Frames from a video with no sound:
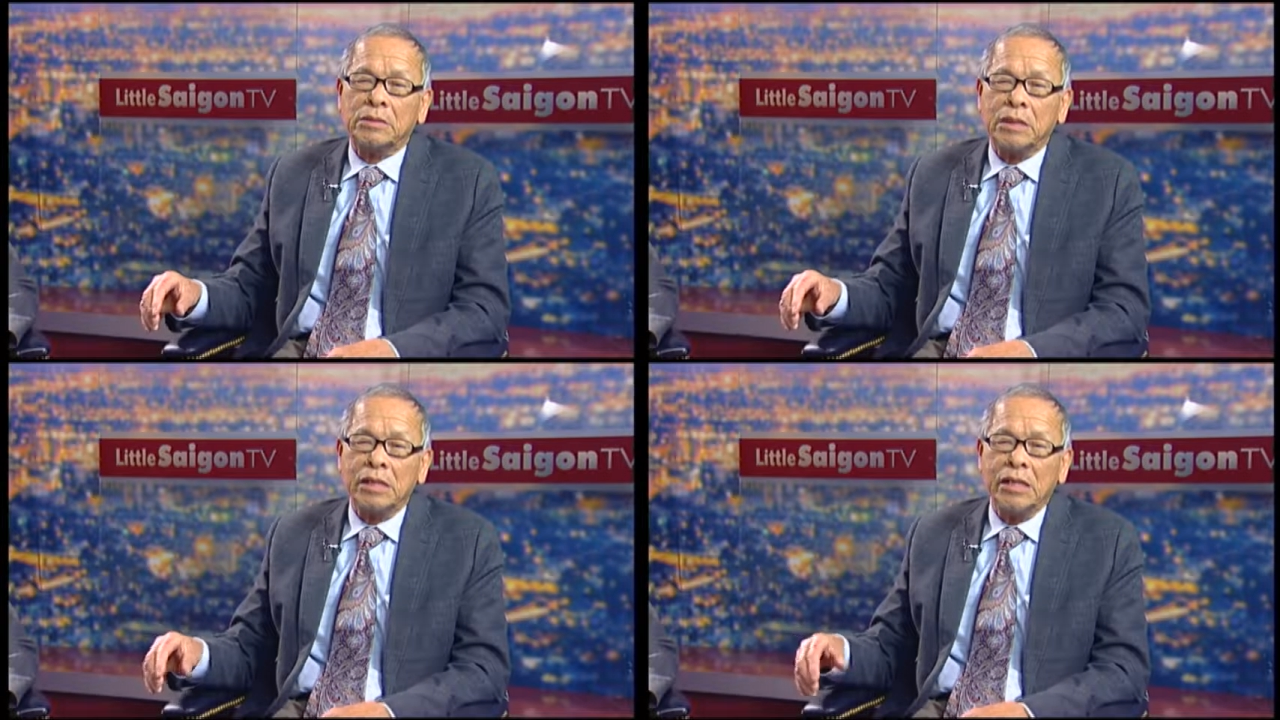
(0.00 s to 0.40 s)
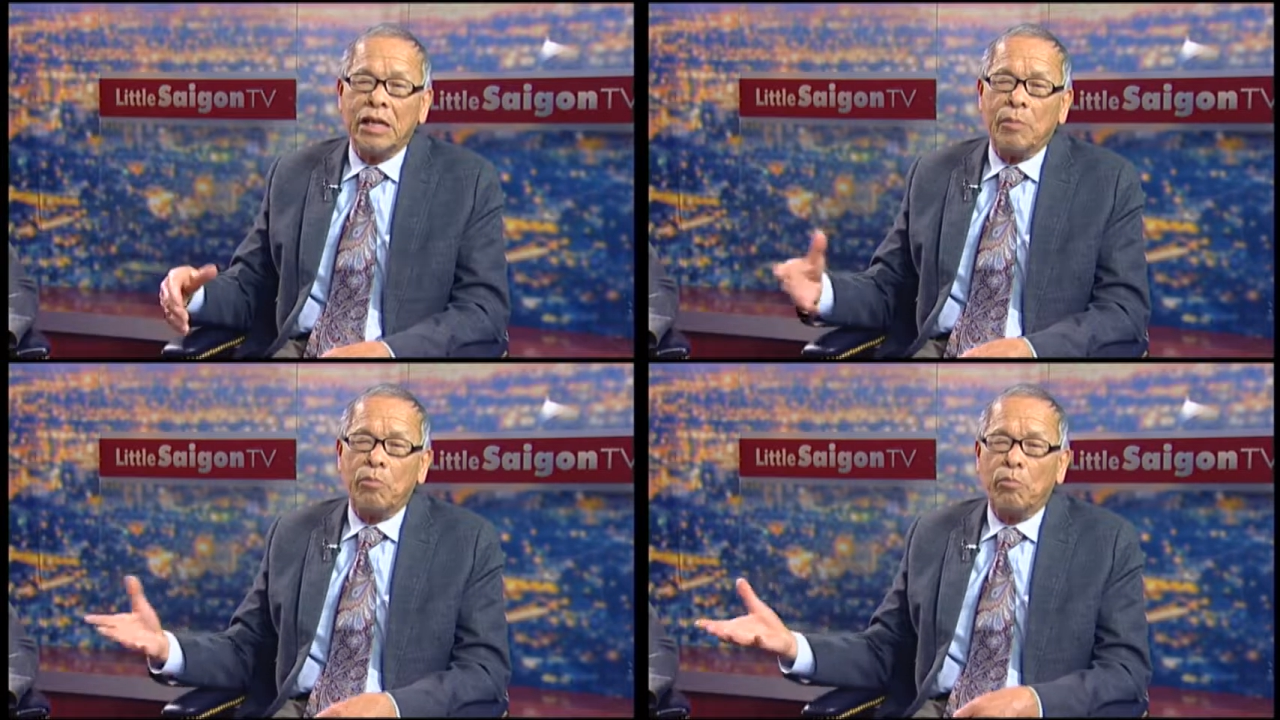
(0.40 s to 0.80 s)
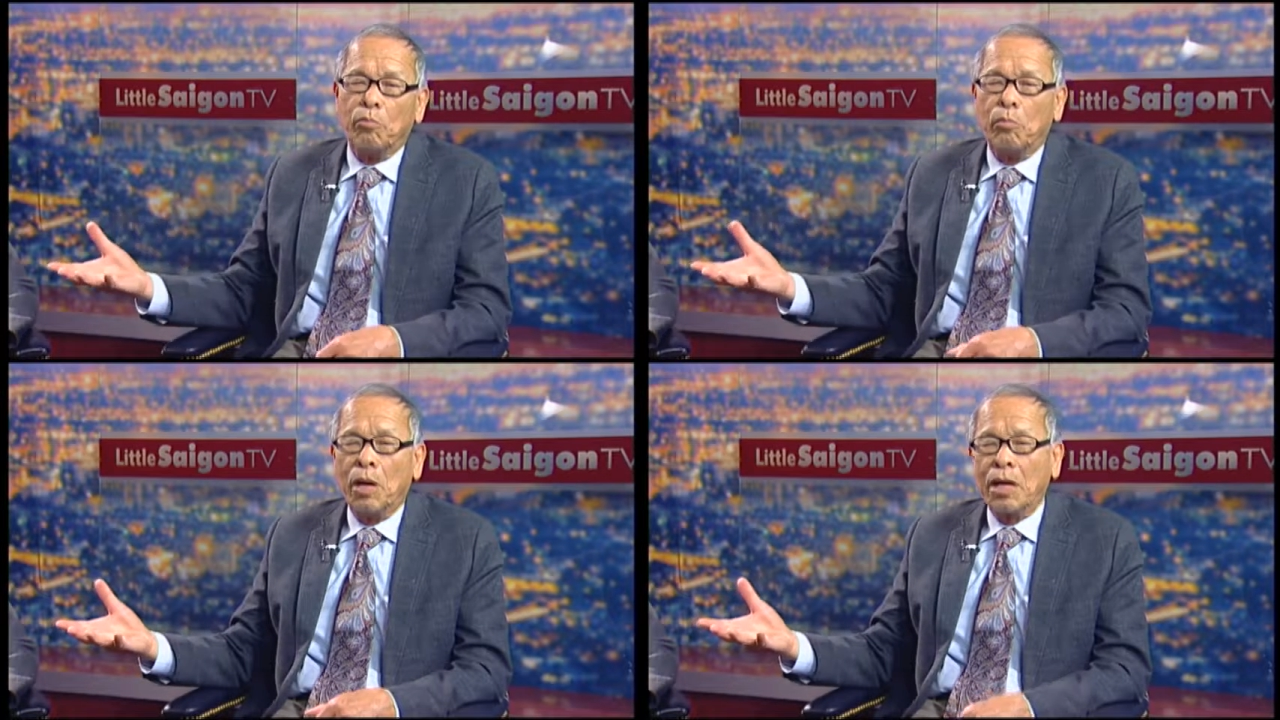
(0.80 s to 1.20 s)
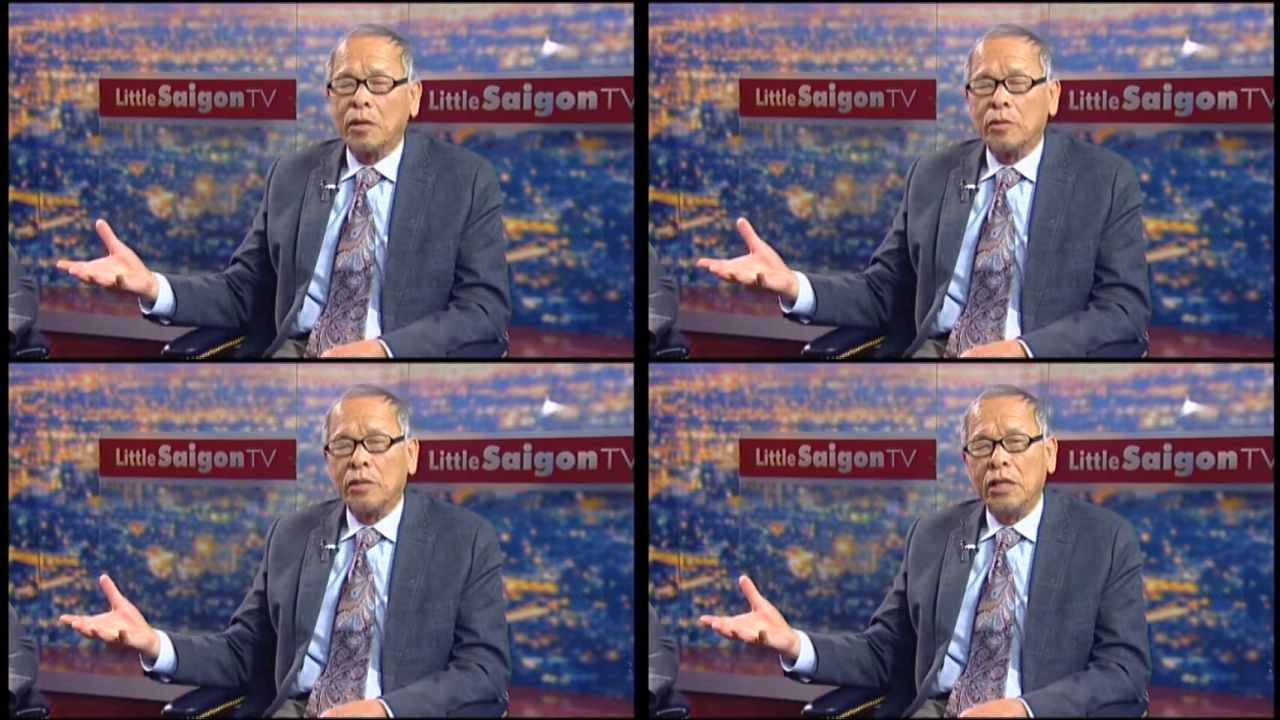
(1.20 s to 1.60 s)
tín nhiệm mức
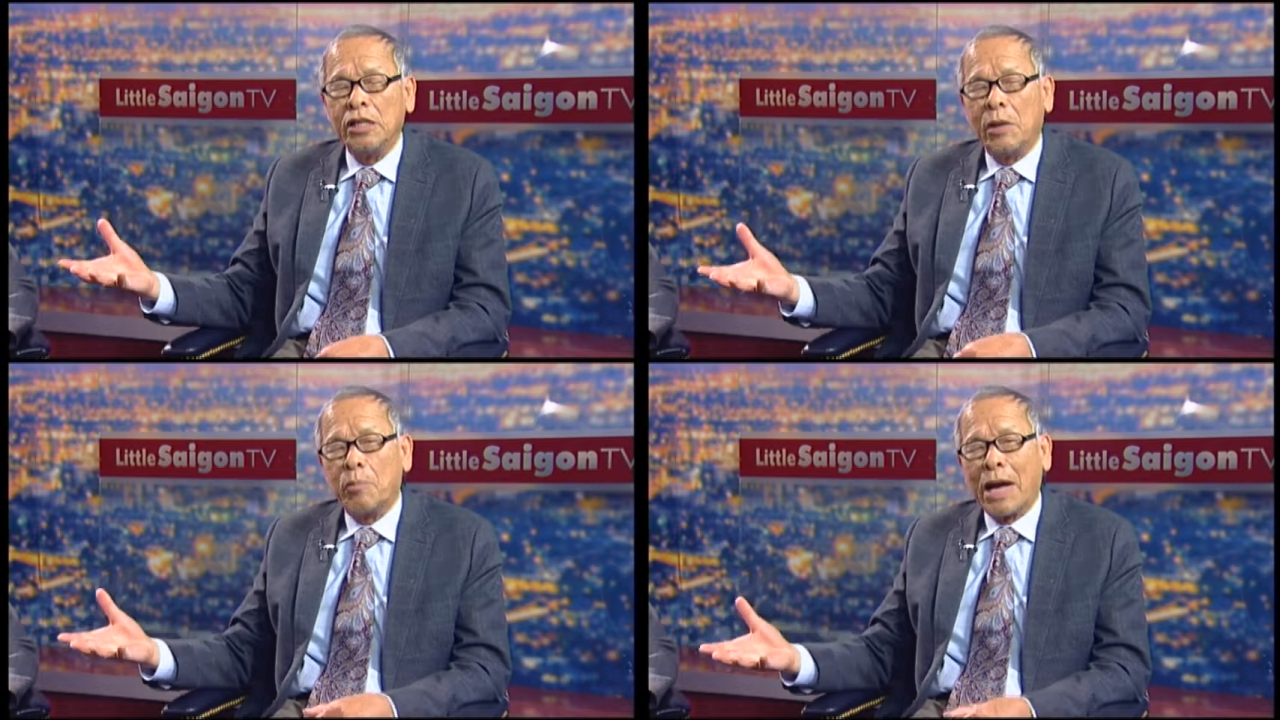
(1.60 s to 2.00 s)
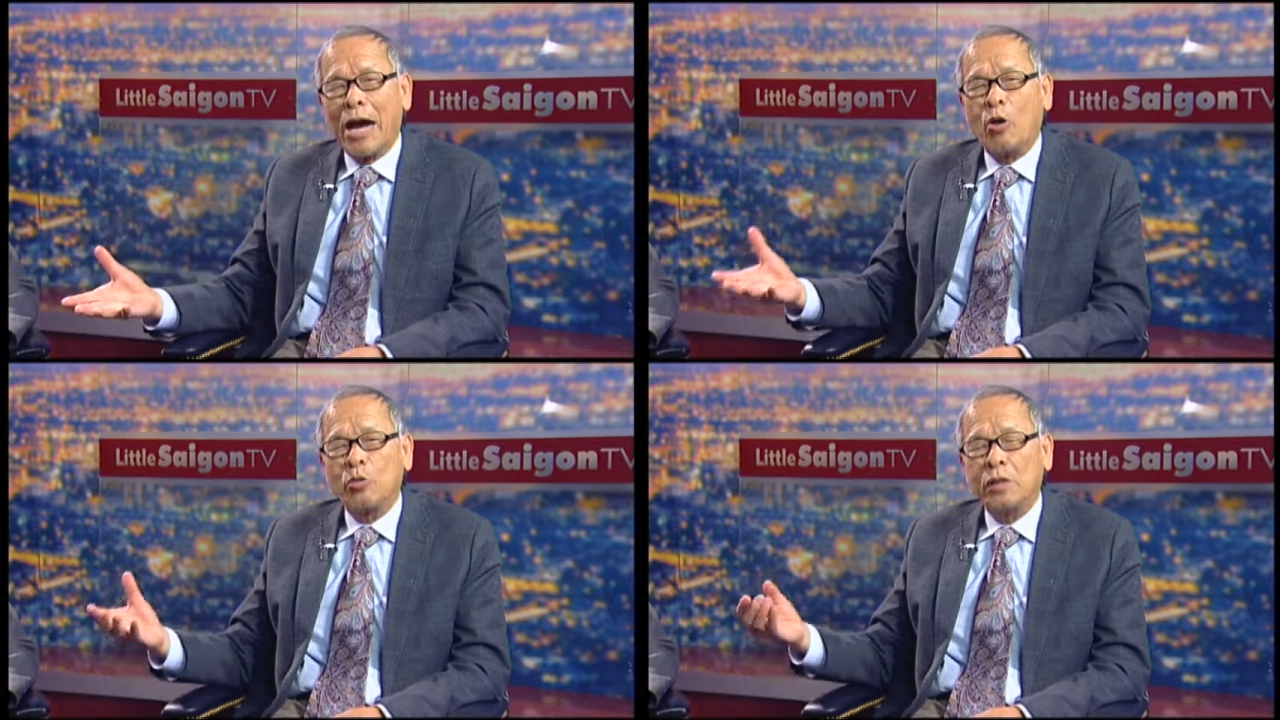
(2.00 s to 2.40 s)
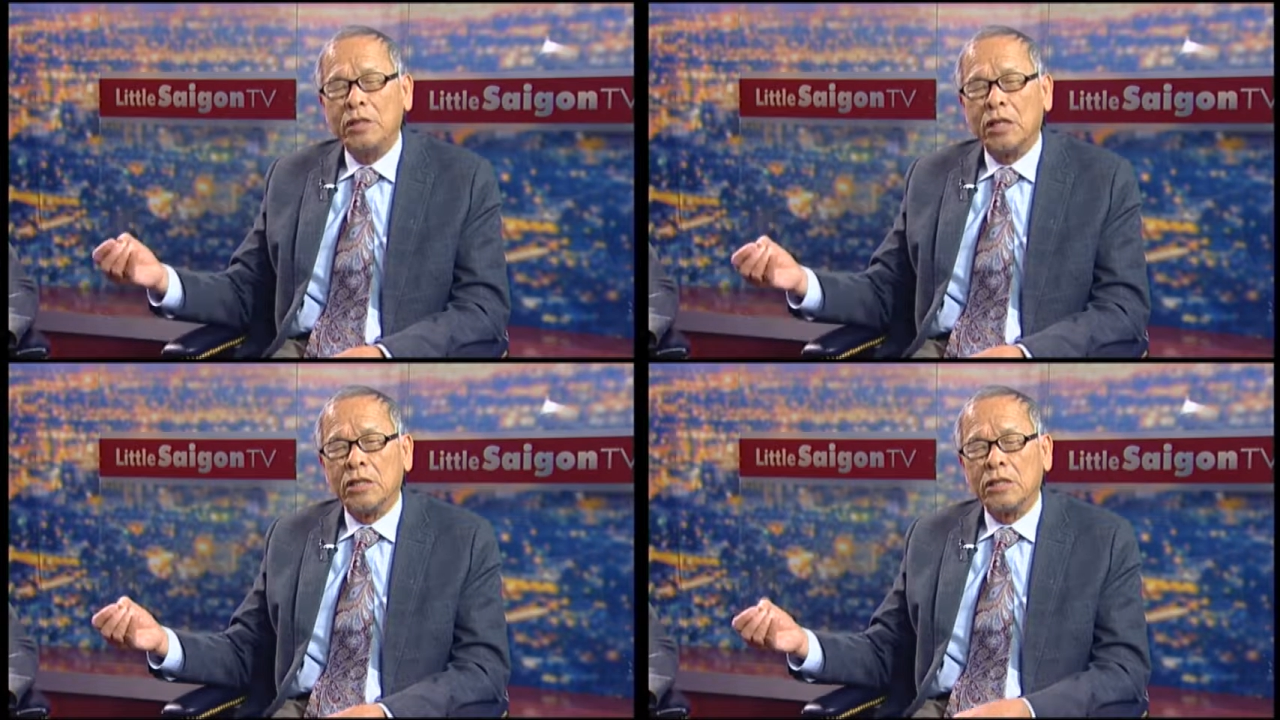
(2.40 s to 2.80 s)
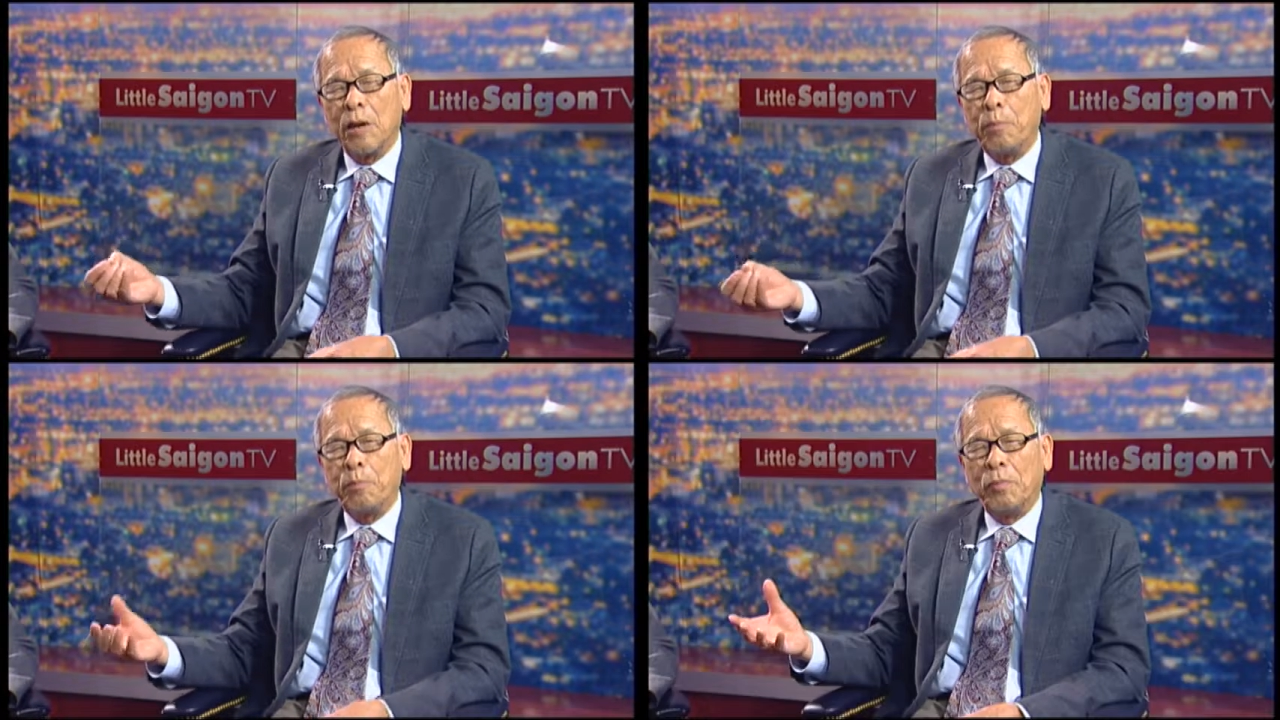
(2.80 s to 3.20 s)
tín nhiệm cao tín nhiệm
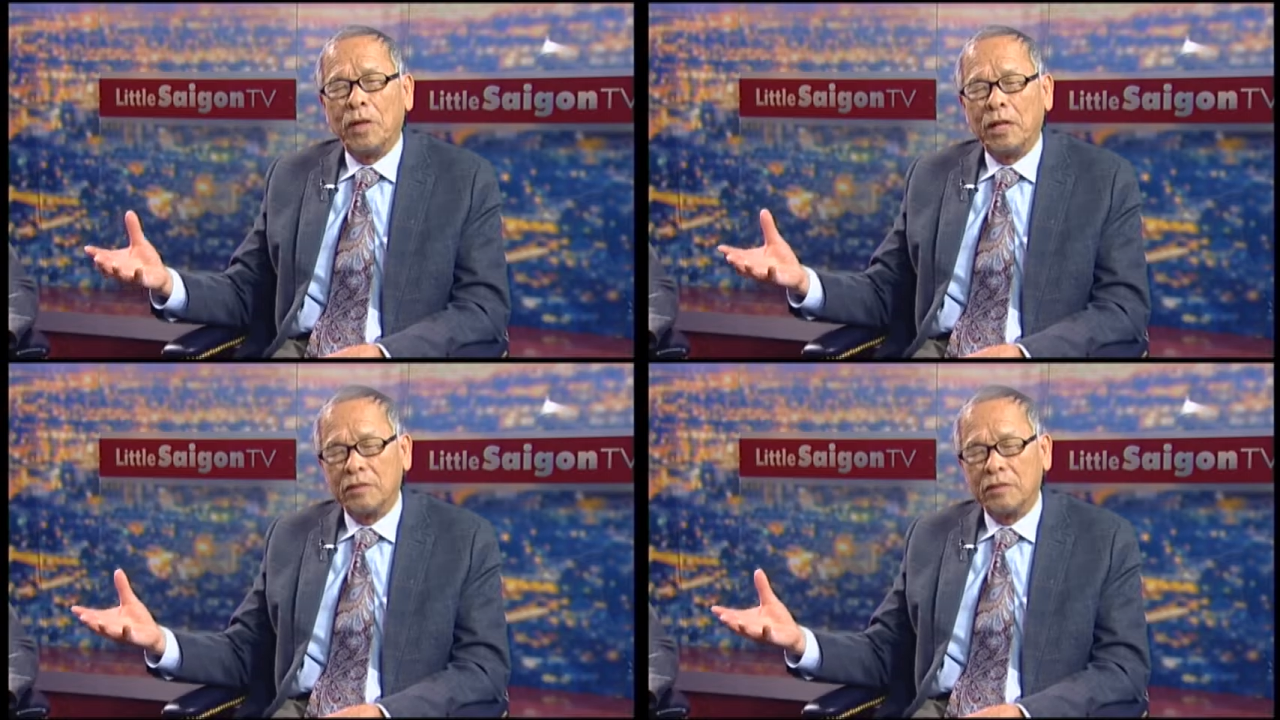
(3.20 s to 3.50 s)
thấp uh,